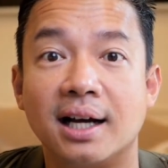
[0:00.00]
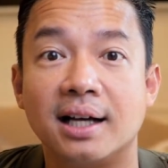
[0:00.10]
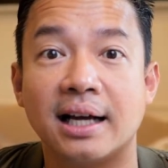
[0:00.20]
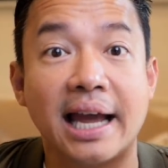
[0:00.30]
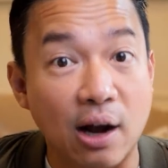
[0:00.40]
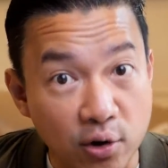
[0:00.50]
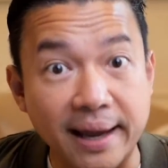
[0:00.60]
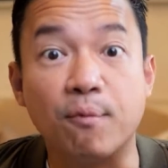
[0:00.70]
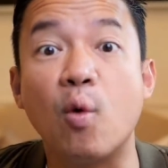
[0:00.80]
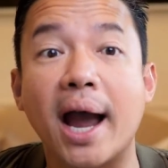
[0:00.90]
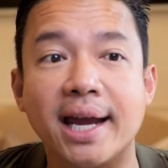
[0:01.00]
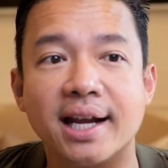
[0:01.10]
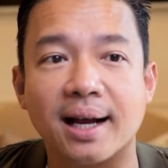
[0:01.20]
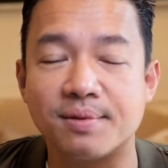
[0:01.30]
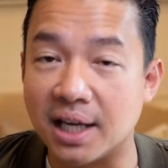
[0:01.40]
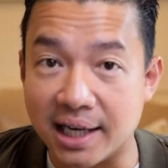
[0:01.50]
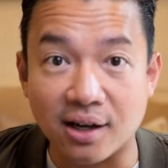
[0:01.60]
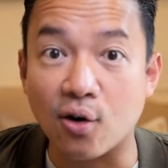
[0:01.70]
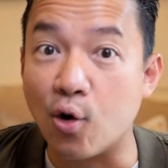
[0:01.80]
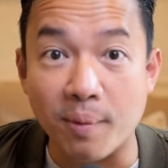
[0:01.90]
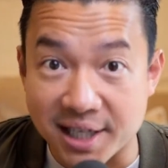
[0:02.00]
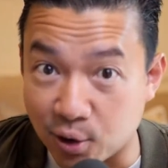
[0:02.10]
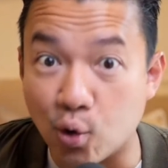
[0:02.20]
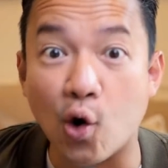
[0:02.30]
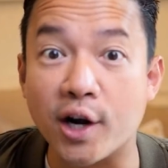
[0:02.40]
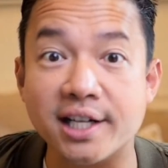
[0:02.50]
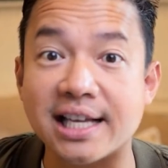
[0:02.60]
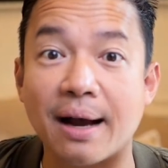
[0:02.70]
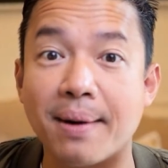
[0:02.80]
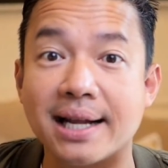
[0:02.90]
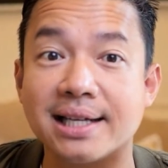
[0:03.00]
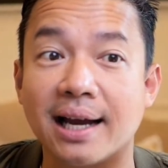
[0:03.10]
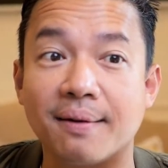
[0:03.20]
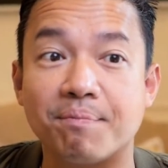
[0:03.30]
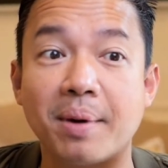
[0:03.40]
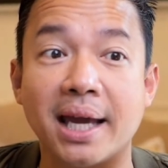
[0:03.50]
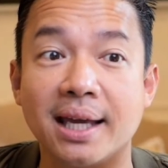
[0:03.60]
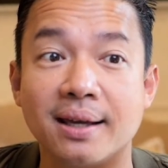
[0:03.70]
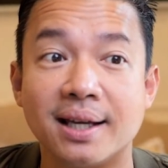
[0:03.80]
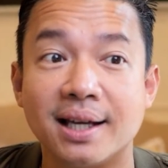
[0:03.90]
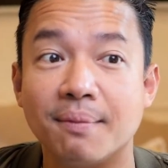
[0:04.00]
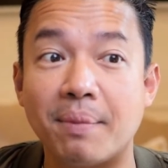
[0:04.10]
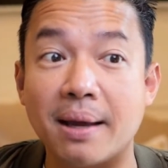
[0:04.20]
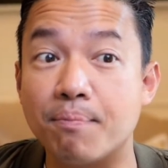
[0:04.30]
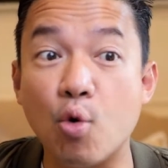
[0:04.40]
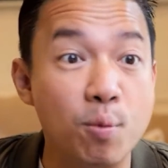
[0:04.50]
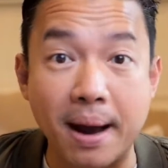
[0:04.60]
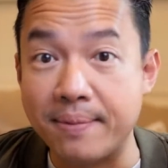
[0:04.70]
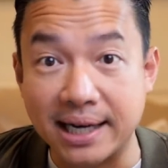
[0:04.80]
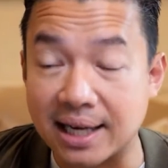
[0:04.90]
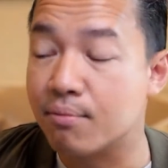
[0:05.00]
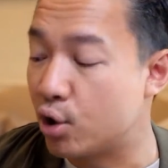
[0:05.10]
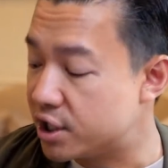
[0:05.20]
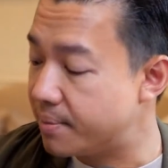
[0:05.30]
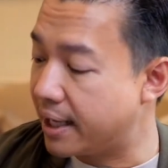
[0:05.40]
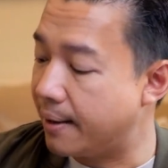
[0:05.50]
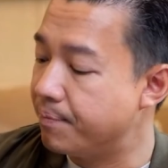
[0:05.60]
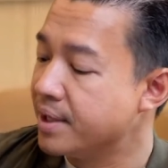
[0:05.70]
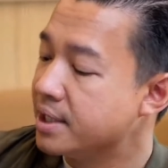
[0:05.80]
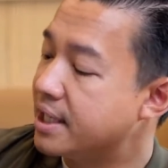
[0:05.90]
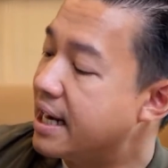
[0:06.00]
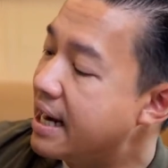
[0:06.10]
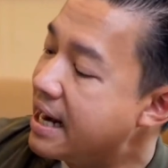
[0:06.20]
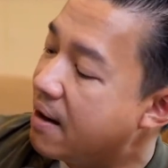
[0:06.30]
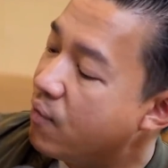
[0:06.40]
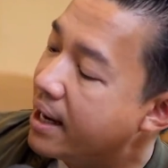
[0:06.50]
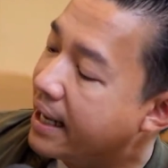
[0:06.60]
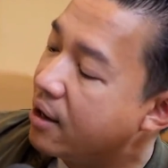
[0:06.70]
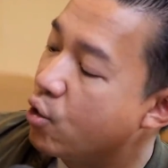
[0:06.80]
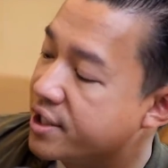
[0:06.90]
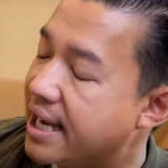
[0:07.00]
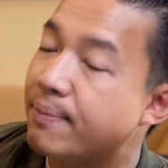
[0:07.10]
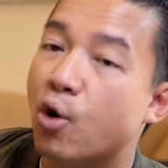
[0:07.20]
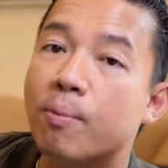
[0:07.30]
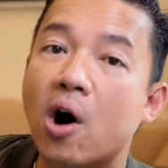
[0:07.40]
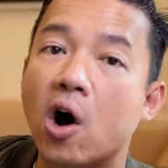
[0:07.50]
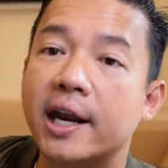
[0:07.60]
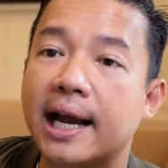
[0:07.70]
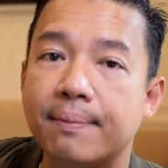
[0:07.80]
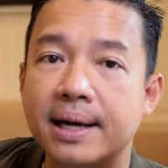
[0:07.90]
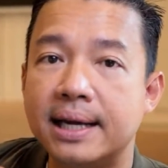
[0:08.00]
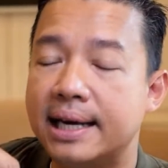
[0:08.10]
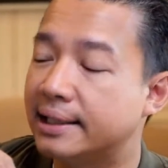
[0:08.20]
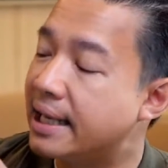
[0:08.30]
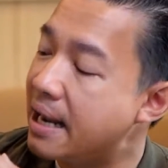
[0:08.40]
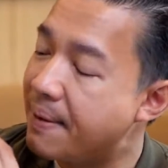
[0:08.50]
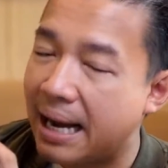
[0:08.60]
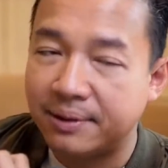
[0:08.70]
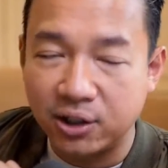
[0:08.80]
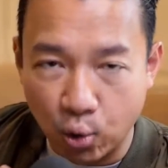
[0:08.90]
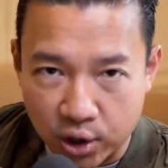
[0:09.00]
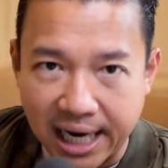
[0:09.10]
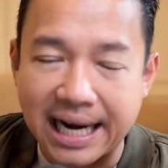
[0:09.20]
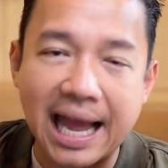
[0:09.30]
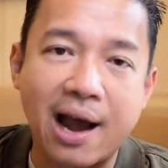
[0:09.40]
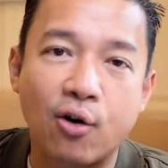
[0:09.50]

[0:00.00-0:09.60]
ให้เขาเก็บไว้นะครับซึ่งอันนี้ก็คงไม่ใช่ทุกคนที่สามารถจะไปพูดแบบนั้นกันหมดใช่ไหมครับฉะนั้นแนะนำว่าแค่กดเซฟลงพอนะครับและถ้าได้ภาพที่ถูกใจแล้ว